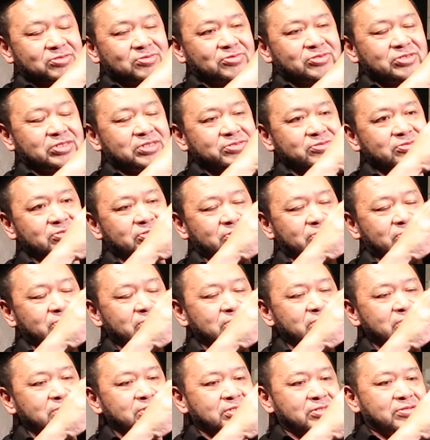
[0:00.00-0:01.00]
これの
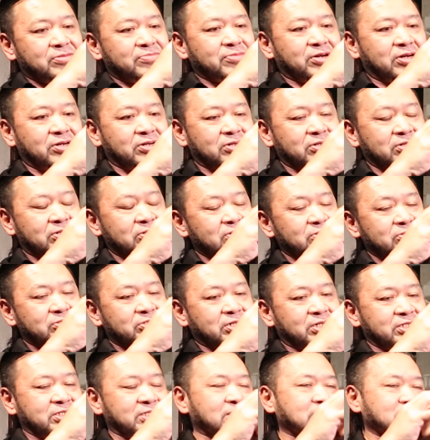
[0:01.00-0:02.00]
まあ
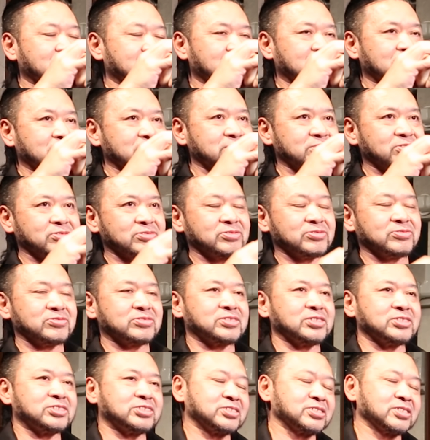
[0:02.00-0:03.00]
深さが人によっ
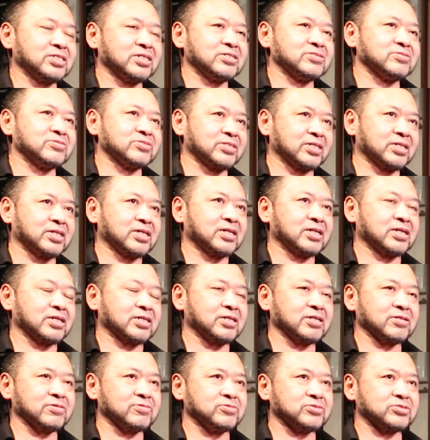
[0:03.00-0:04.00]
て違うので
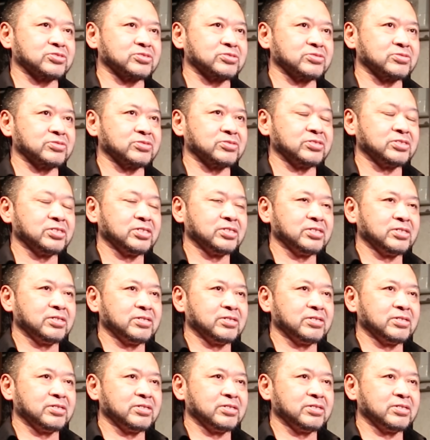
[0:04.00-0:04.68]
結構その